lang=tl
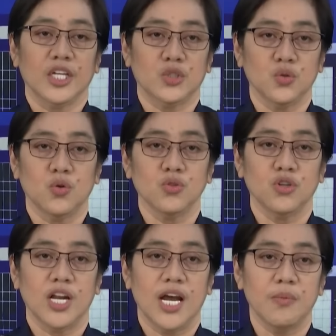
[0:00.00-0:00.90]
na isuko
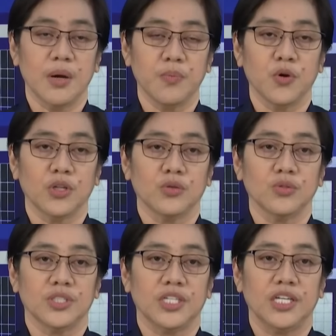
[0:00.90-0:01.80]
nyo na lamang po itong
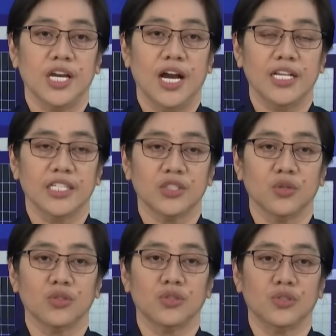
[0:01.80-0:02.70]
itong si alias
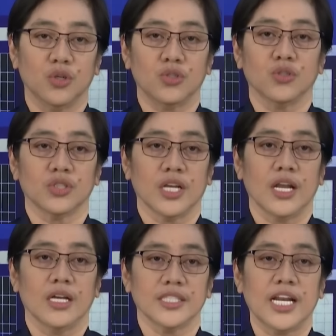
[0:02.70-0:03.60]
Do Jojo
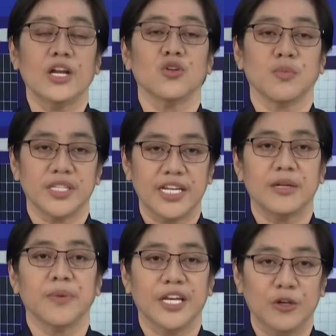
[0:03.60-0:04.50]
sa, sa lalong madaling